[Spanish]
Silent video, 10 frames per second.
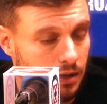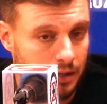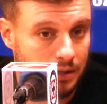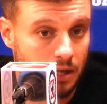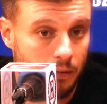
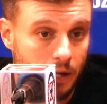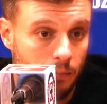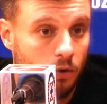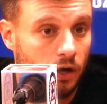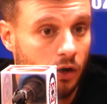y
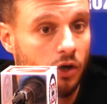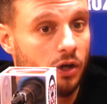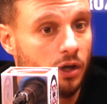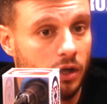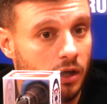sabíamos que
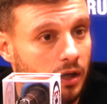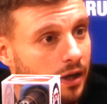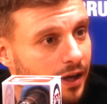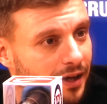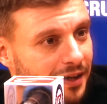hoy
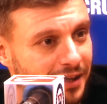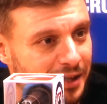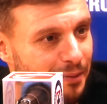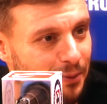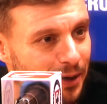eh,
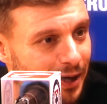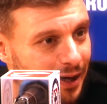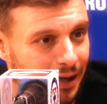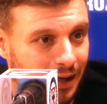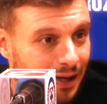teníamos
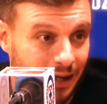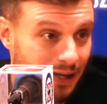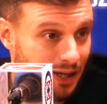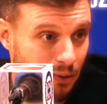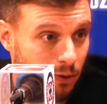que,
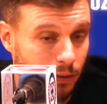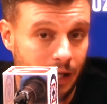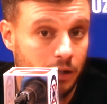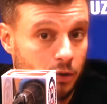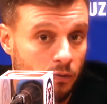
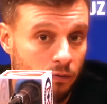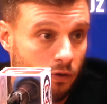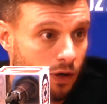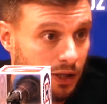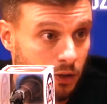volver al
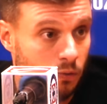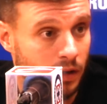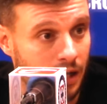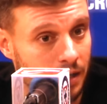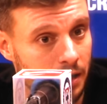triunfo ante un
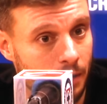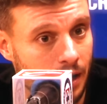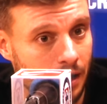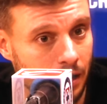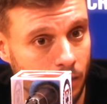gran
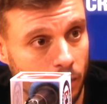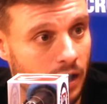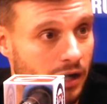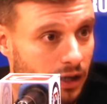rival en un gran